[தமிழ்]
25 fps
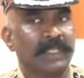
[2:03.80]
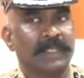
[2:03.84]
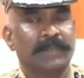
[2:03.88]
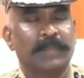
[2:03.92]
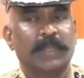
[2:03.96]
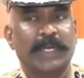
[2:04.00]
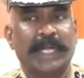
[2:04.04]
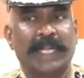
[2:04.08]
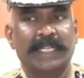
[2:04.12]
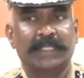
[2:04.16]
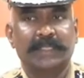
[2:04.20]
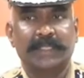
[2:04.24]

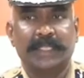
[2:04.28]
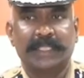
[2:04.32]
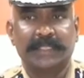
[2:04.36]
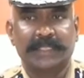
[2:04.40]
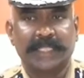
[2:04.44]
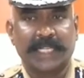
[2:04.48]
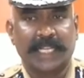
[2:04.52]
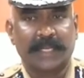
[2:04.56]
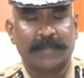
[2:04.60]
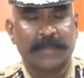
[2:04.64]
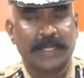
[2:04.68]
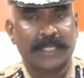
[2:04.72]
இப்போ ஆக்சுவலாக
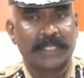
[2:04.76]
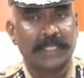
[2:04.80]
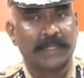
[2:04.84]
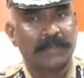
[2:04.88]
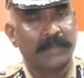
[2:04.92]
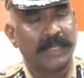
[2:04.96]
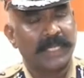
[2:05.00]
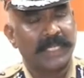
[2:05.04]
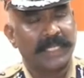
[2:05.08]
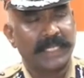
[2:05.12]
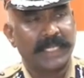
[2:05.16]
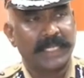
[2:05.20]
ஷேர்
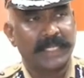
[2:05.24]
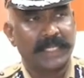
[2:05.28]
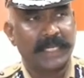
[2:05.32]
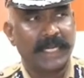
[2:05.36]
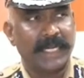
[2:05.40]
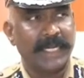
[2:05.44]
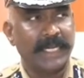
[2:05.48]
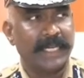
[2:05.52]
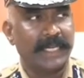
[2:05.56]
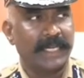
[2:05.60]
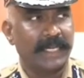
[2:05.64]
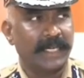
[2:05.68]
பாட்டோமெல்லாம் டெ
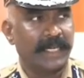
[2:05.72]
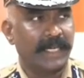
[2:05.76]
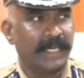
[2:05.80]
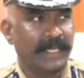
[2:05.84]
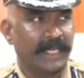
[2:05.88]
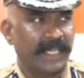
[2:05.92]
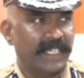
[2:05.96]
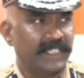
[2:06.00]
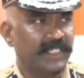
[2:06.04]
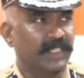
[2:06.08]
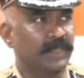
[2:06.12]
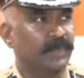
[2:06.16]
டெய்லி ரெகுலராக
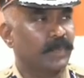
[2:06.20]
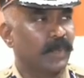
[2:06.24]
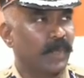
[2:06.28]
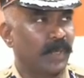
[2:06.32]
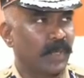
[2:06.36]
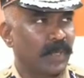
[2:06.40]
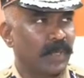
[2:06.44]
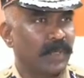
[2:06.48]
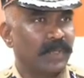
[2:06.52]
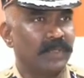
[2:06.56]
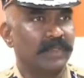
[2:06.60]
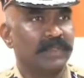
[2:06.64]
கேசஸ்
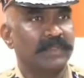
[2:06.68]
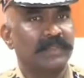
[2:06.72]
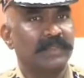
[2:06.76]
போடுறோம்